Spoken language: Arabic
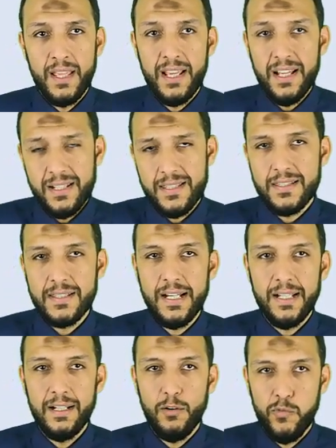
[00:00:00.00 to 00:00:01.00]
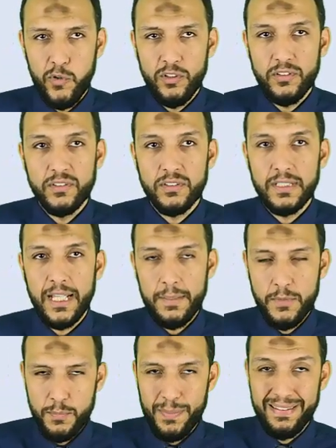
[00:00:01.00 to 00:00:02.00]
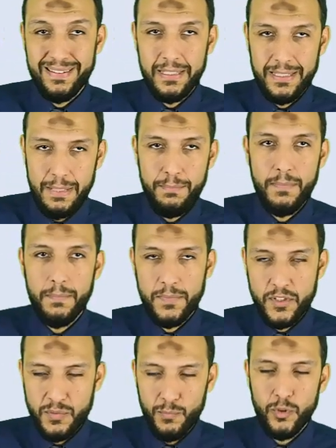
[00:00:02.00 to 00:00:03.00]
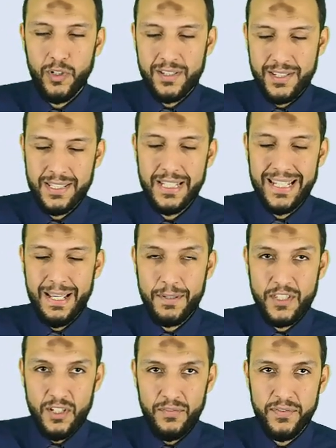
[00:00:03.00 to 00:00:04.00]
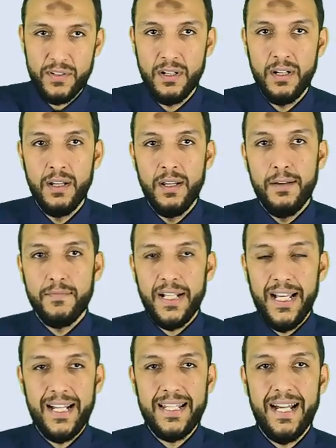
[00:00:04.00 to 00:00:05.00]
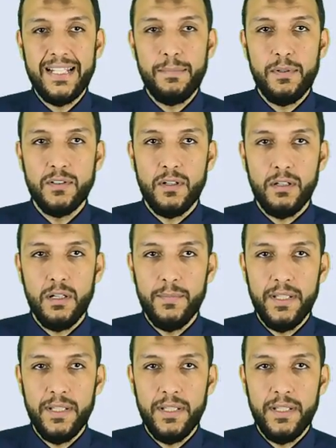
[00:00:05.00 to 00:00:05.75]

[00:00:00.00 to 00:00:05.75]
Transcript: إلس يعني لو فولس يعني مش باتنين مش مودلس 2 جابت صفر في الحاله دي هعتبر ان الرقم